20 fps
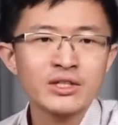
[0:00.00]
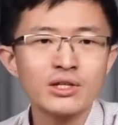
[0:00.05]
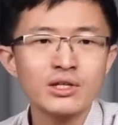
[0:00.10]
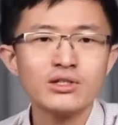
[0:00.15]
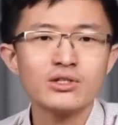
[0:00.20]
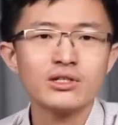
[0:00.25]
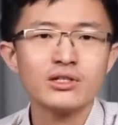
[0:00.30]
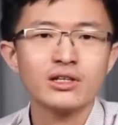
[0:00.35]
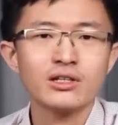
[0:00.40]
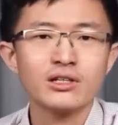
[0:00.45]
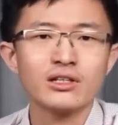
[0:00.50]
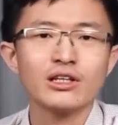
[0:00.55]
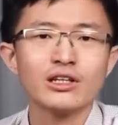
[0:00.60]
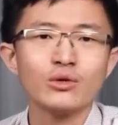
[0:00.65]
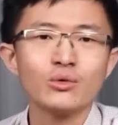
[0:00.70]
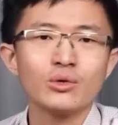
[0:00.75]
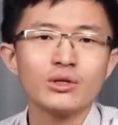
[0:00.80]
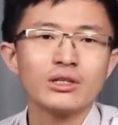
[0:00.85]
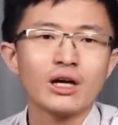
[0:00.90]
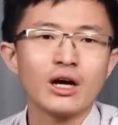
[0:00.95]
甚至呢可
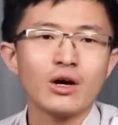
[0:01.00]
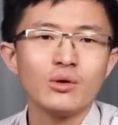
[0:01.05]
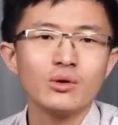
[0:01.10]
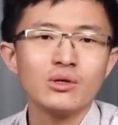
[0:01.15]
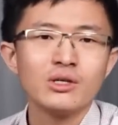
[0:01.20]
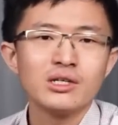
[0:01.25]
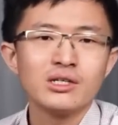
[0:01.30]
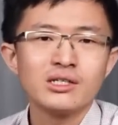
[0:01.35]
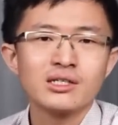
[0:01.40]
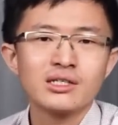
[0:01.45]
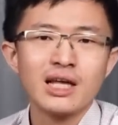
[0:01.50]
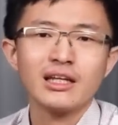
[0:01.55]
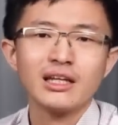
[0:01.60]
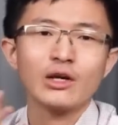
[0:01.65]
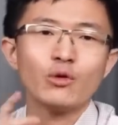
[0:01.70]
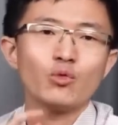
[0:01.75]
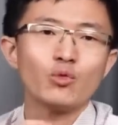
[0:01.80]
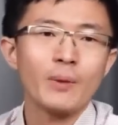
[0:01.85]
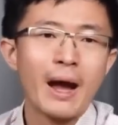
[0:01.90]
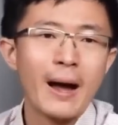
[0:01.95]
能会到三
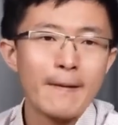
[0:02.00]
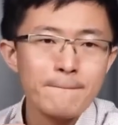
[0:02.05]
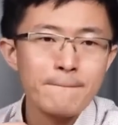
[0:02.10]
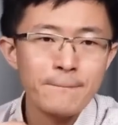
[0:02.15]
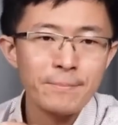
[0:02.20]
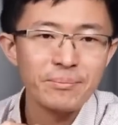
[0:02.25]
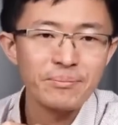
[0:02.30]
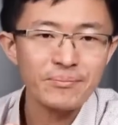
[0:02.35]
点五趴。